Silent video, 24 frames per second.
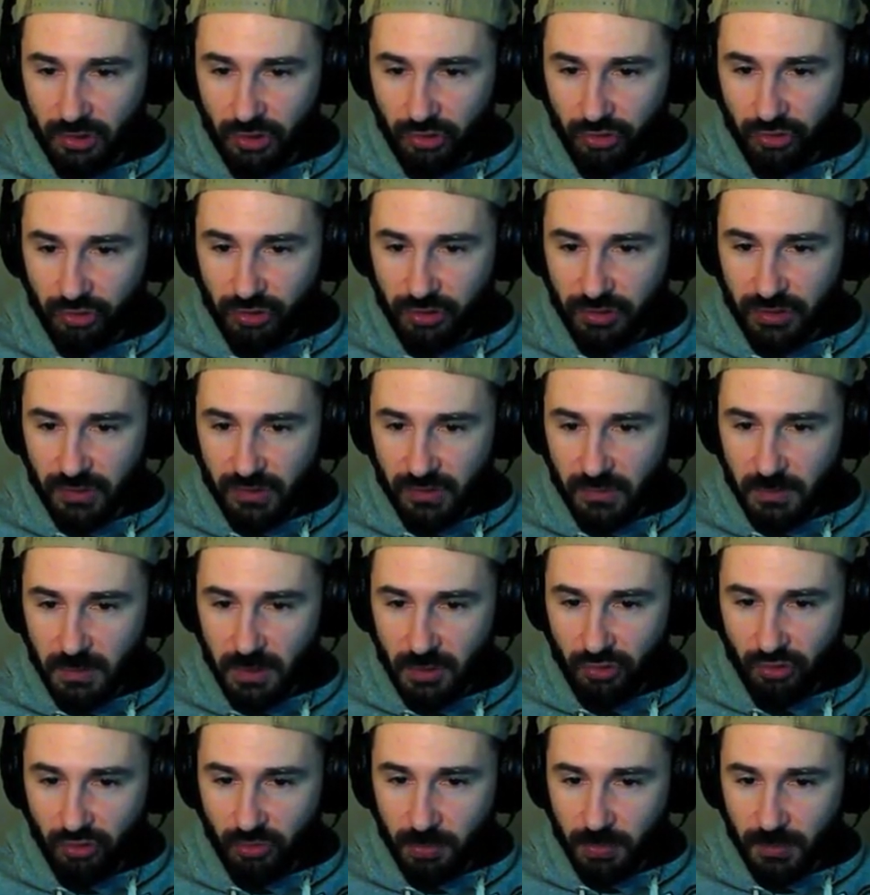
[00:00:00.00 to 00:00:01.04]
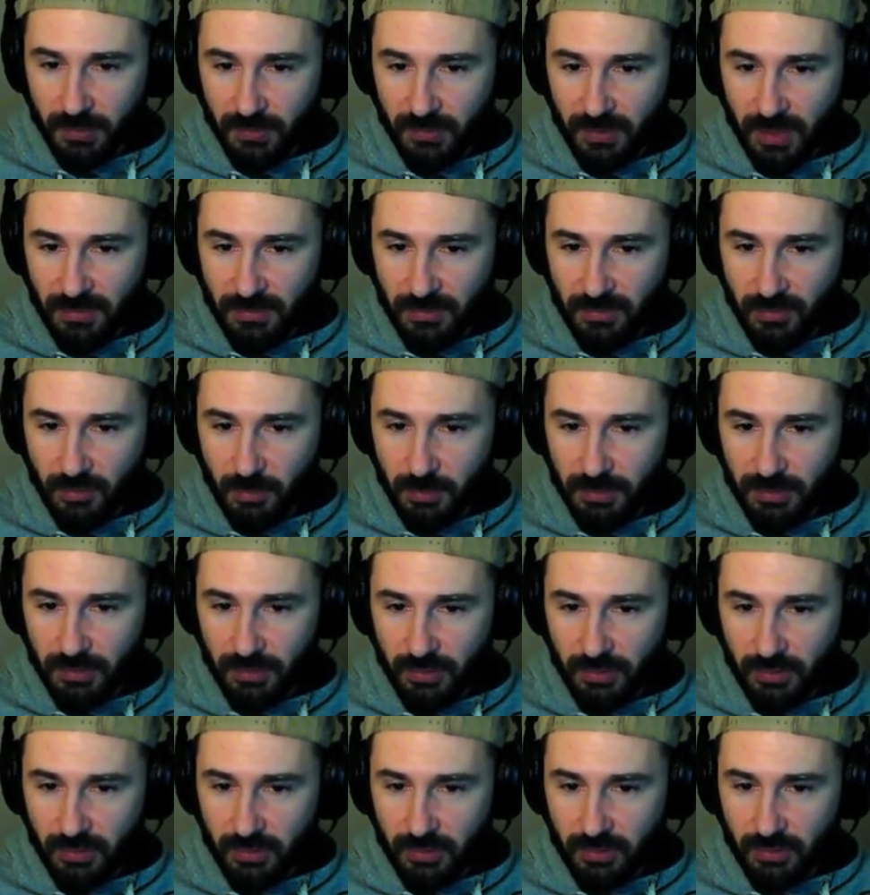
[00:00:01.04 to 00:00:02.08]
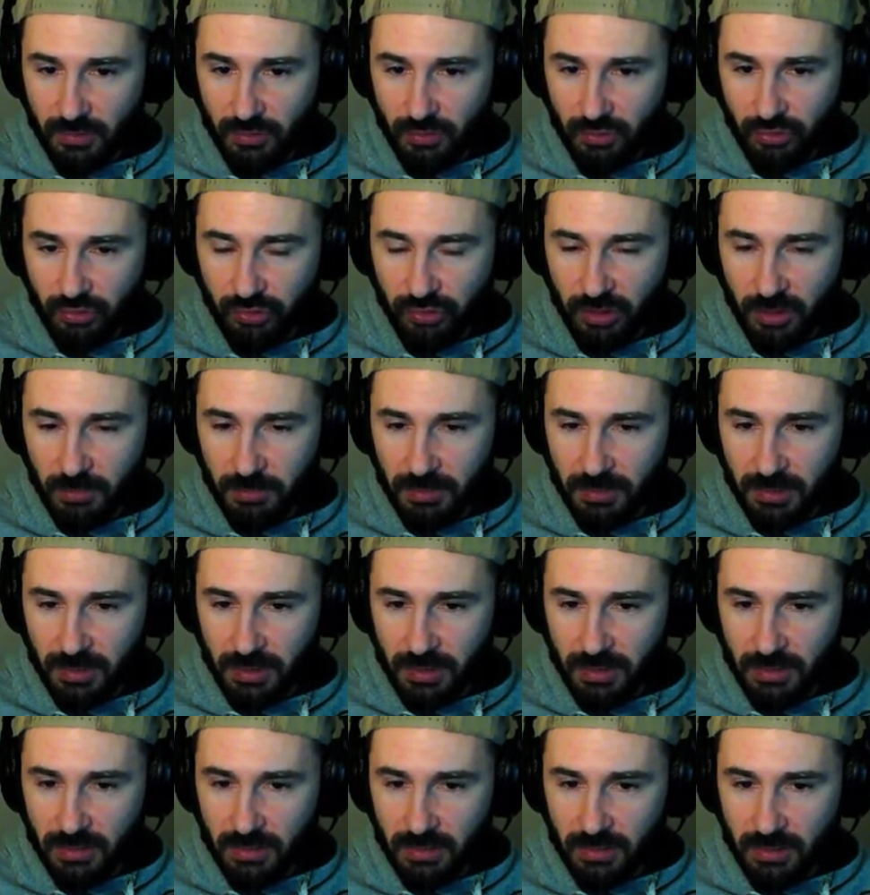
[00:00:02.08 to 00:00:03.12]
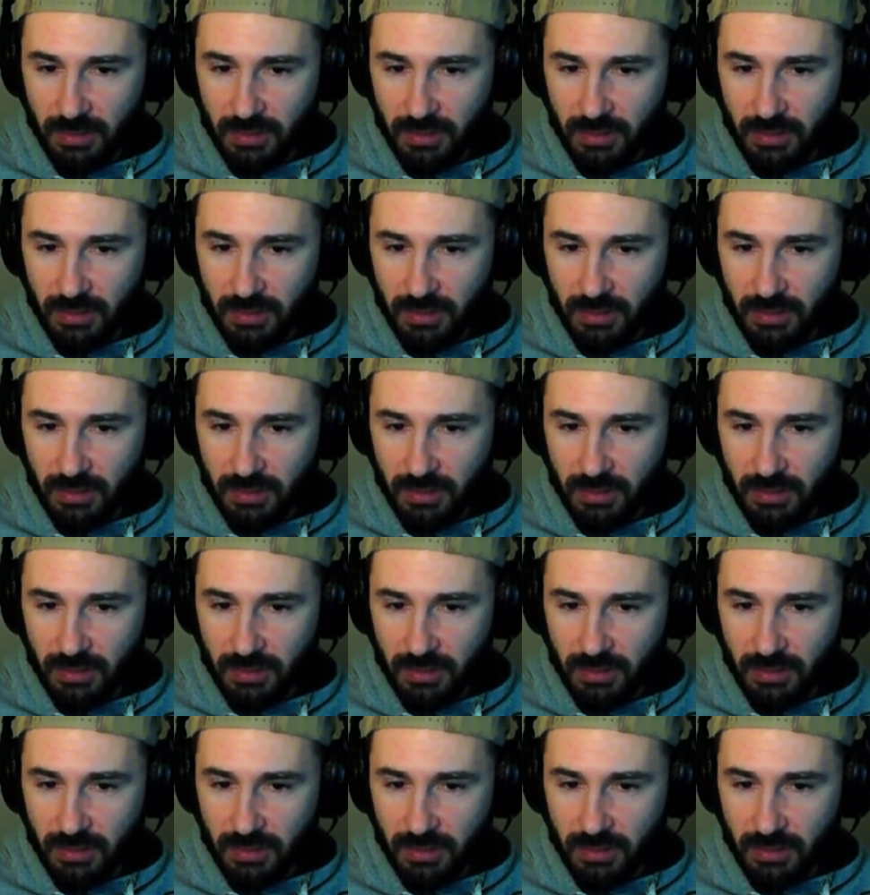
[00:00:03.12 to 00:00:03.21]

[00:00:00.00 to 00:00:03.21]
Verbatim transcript: jeśli nie zmienisz postawy wobec siebie,